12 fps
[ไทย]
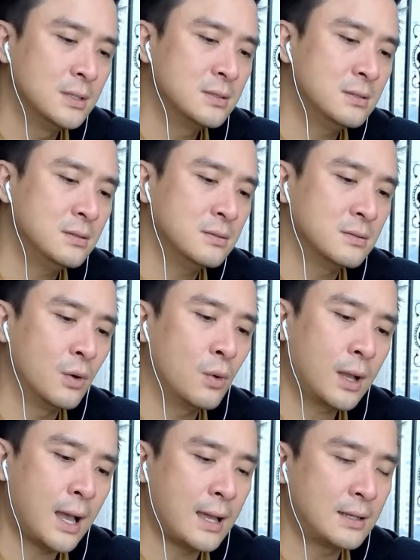ซึ่งโอ
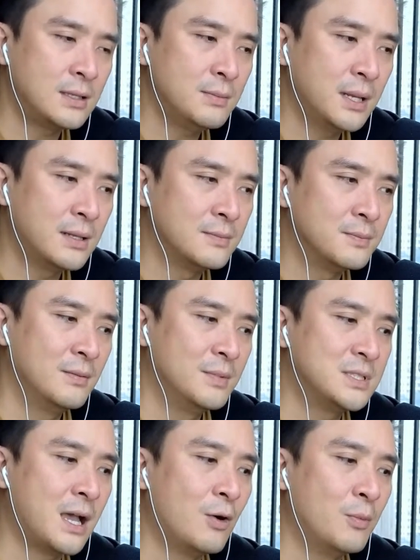กาสที่มันมั
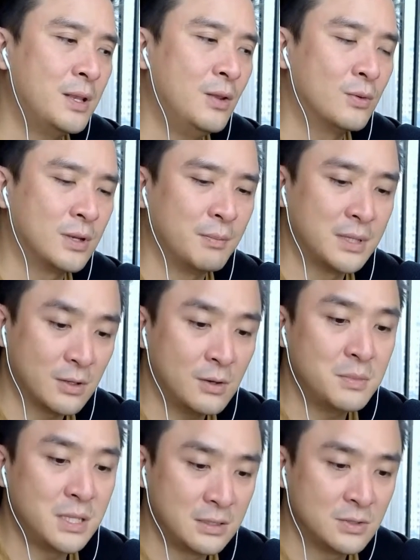นจะเอาไม่ลงเนี่ยมันก็
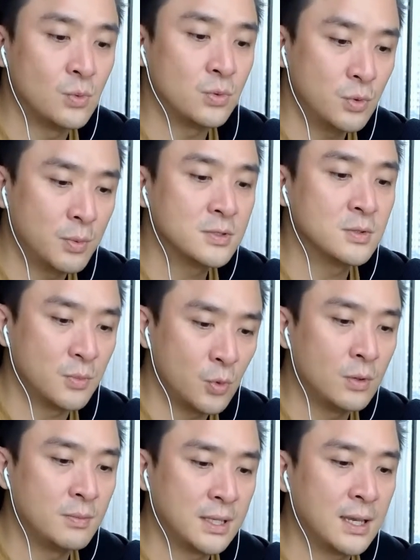มีสูงอยู่พอสมค
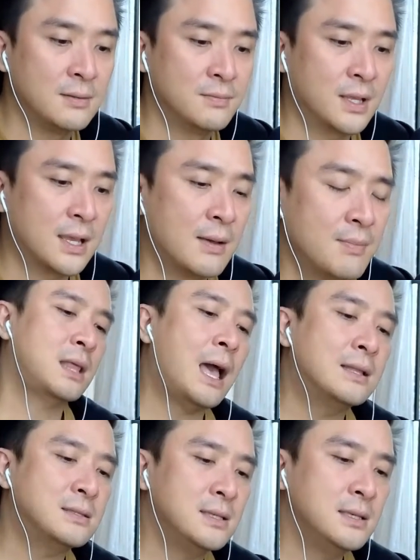วรเหมือนกันนะครับ
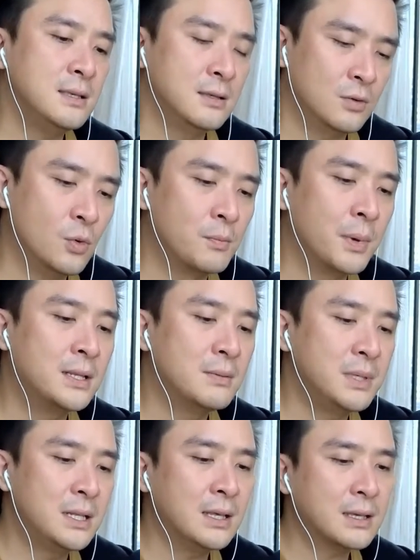ท่าทีกลุ่มพันธ
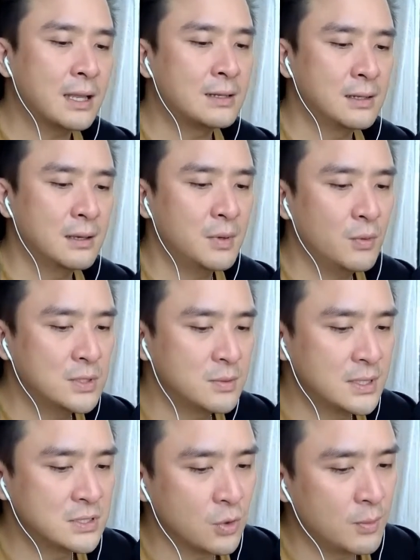มิตรแล้วกันนะไม่ว่าจะ
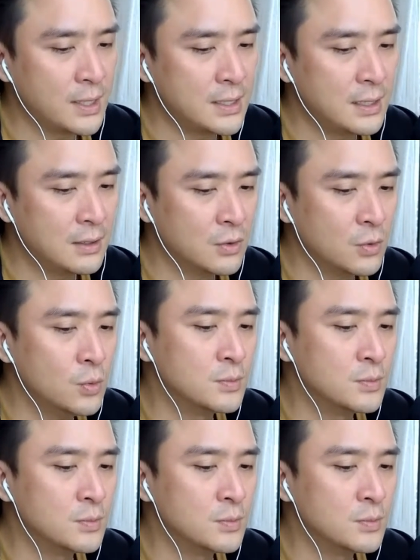เป็นโจไบเดนแล้วก็ก